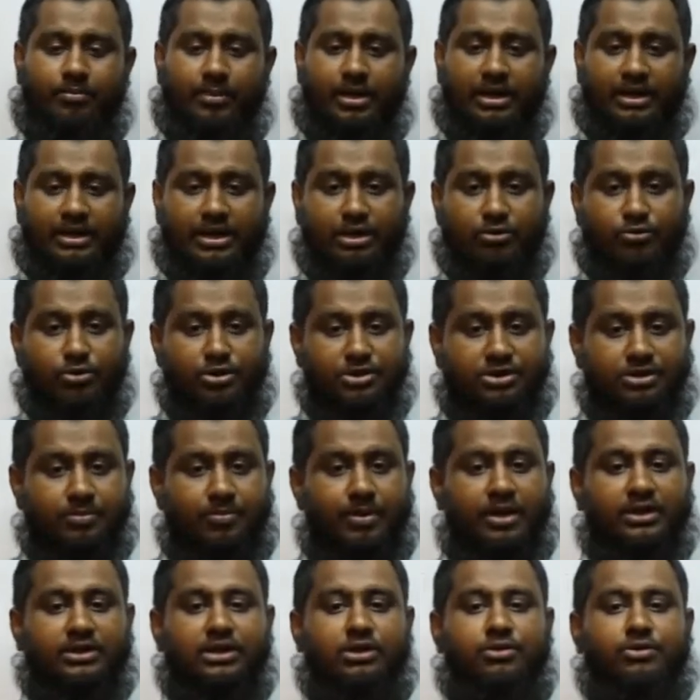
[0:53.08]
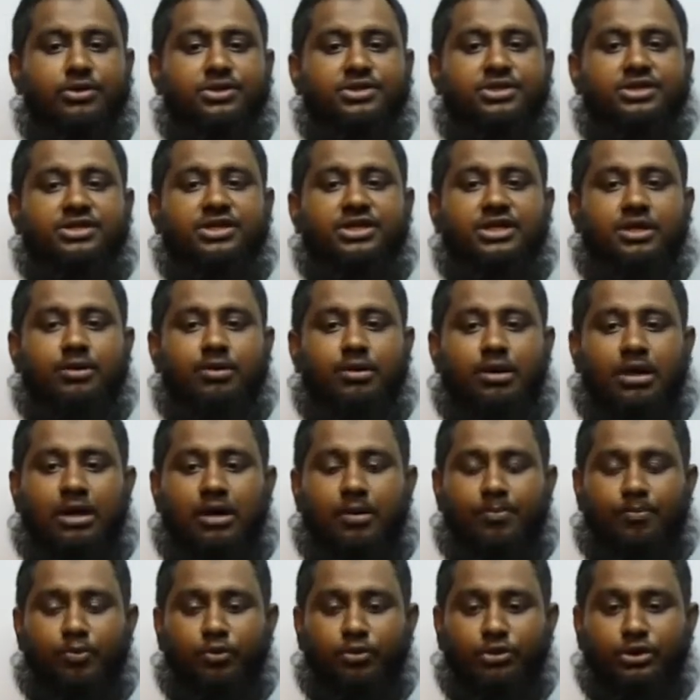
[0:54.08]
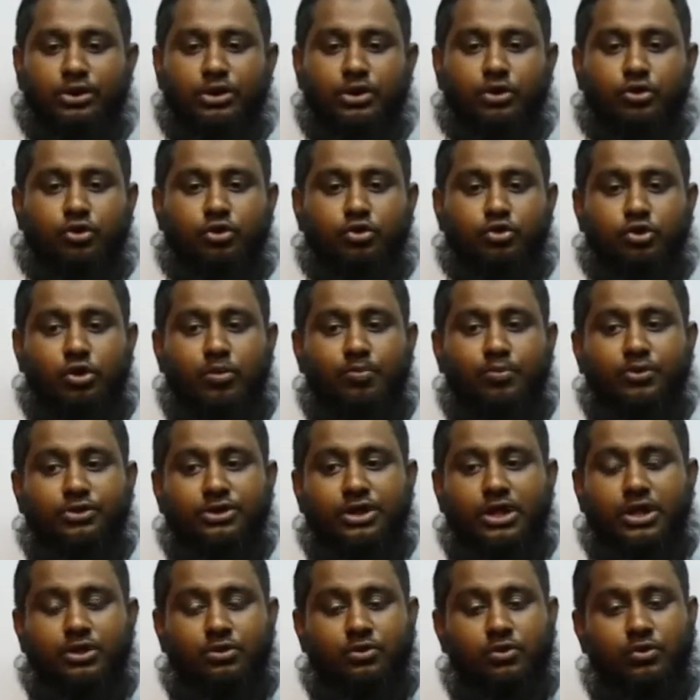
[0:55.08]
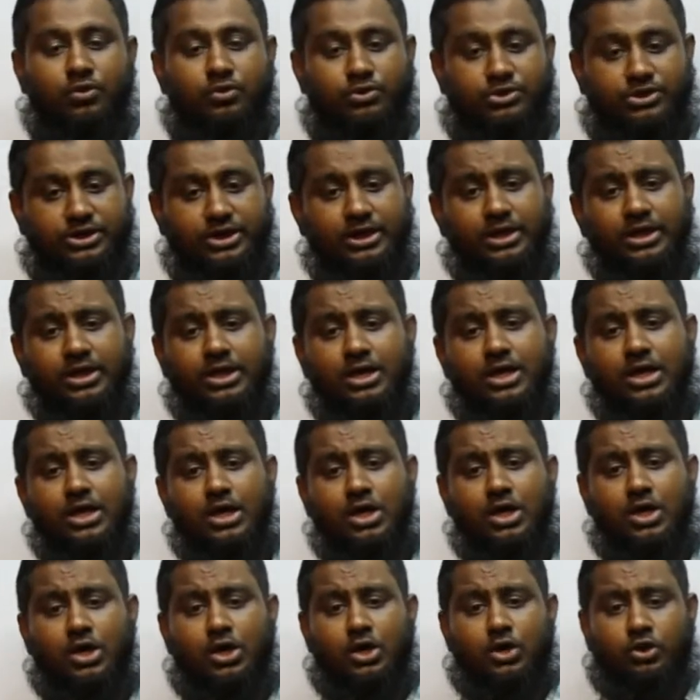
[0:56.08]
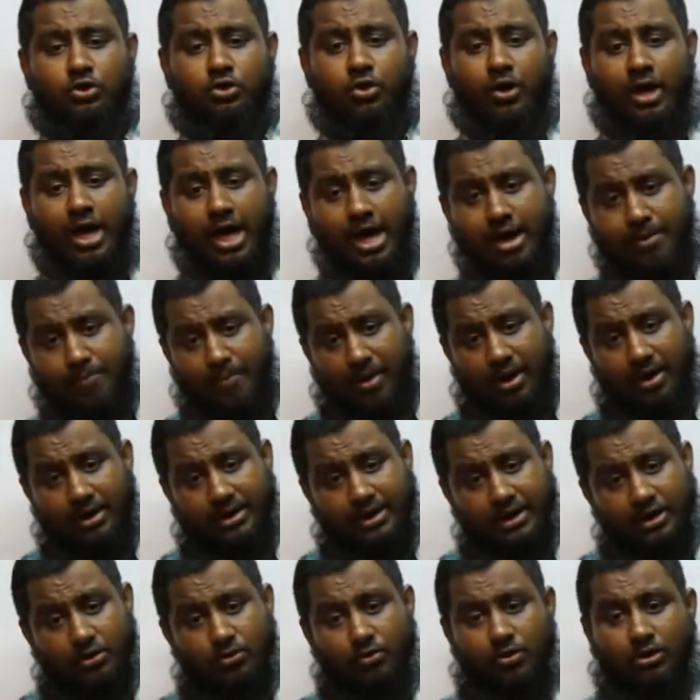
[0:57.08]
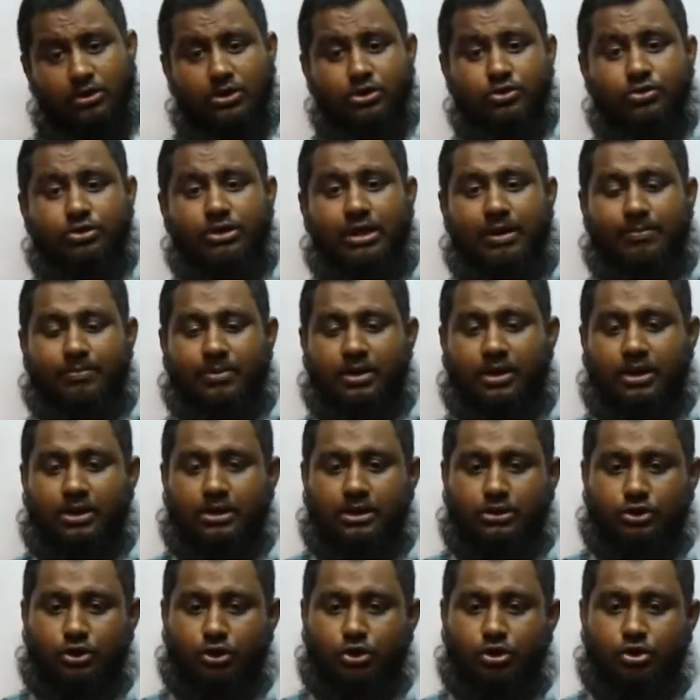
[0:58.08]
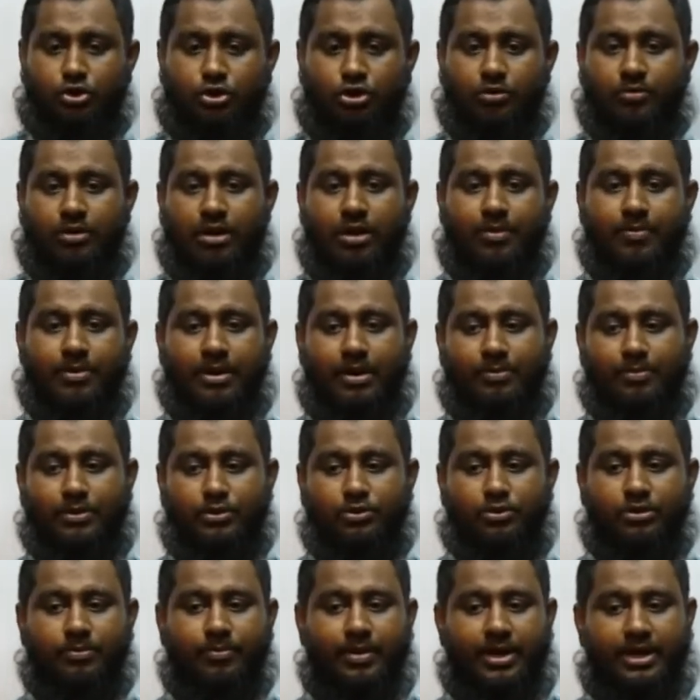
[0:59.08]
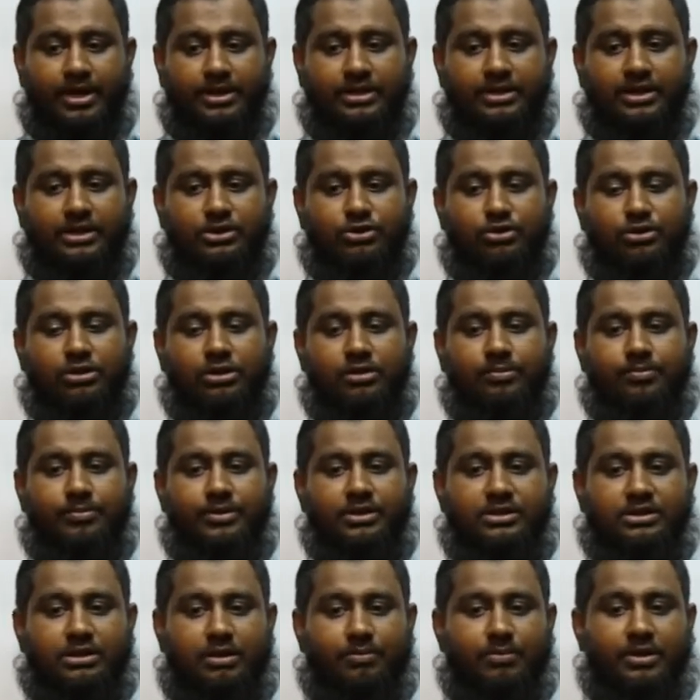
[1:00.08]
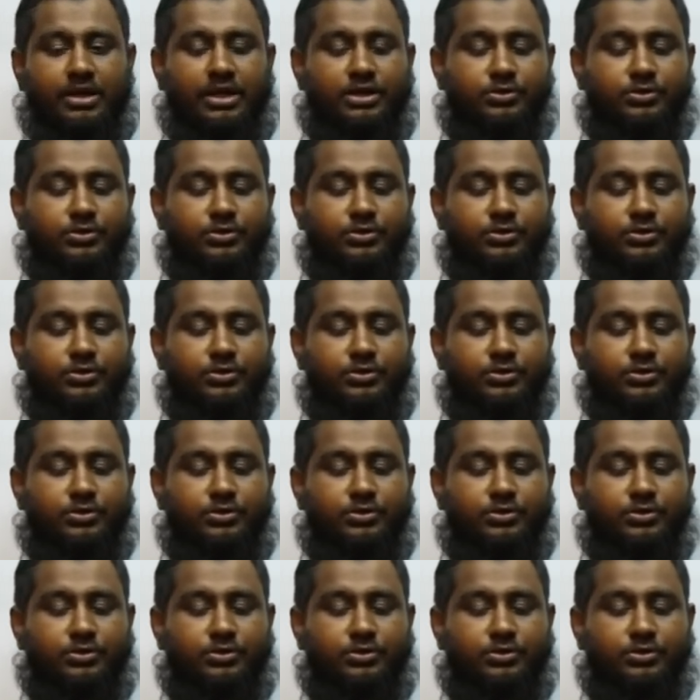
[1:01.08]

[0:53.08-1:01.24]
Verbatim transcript: মার্কেট রয়েছে বাজার রয়েছে যেটি প্রতিনিয়ত সম্প্রসারিত হচ্ছে তো এই মার্কেটগুলোতে যদি আমরা যথাযথভাবে আমরা যদি বাইরের দিকে যদি বীজ আমরা